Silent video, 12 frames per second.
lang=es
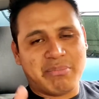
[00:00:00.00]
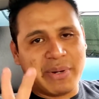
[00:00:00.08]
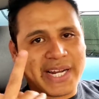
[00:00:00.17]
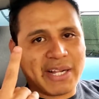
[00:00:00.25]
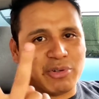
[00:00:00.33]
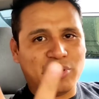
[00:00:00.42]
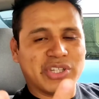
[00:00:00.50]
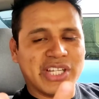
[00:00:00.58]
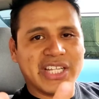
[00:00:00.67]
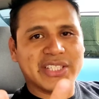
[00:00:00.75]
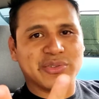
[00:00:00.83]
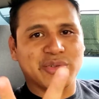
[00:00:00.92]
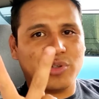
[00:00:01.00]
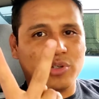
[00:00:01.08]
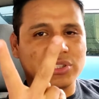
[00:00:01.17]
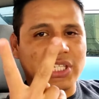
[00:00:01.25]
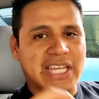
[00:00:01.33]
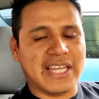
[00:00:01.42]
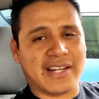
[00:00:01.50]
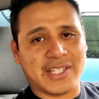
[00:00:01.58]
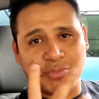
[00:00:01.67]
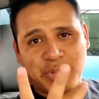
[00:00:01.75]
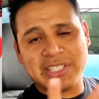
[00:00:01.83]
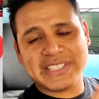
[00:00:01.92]
Para cuando tengan sus dos eh,
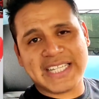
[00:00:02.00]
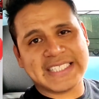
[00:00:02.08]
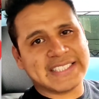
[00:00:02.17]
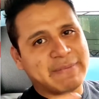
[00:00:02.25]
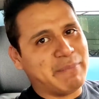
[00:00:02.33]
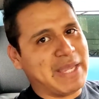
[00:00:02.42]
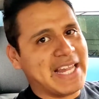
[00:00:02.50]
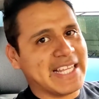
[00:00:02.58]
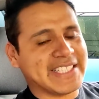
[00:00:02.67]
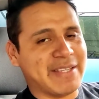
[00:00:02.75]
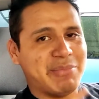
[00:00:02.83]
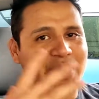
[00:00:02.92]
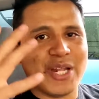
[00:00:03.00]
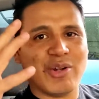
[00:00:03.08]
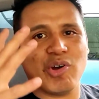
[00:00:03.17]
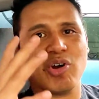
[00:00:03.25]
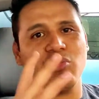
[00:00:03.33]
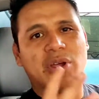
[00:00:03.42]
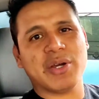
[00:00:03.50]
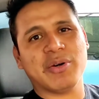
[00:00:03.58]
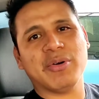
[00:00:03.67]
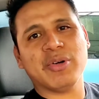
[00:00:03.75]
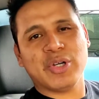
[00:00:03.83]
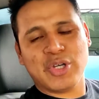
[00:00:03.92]
respuestas, me las envíen luego,
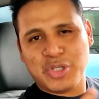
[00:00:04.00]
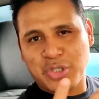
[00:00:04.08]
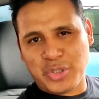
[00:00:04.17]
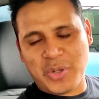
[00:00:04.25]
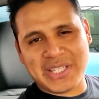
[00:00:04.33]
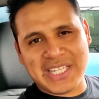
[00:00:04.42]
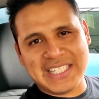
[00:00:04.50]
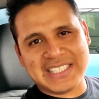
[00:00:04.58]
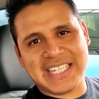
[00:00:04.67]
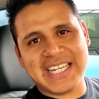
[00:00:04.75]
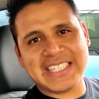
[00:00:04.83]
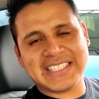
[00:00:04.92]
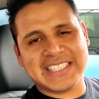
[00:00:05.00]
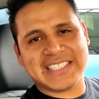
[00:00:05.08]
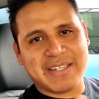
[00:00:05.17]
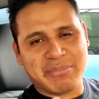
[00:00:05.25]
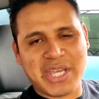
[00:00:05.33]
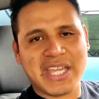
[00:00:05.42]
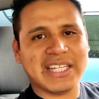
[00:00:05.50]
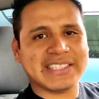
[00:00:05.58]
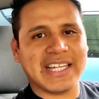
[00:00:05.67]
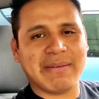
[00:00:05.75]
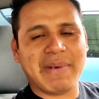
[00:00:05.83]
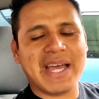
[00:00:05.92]
luego. Yo analizar si están bien,
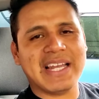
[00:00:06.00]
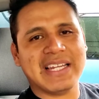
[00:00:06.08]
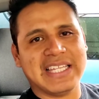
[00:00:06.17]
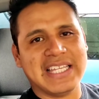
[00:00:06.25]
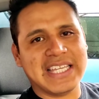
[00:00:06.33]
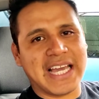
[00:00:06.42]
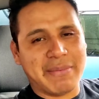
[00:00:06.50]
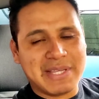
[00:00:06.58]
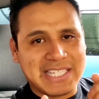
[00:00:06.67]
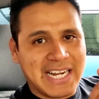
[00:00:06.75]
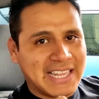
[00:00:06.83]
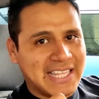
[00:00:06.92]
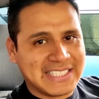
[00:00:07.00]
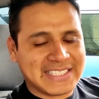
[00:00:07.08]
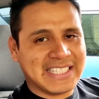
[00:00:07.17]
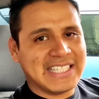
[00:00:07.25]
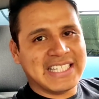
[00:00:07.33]
están mal y avisarles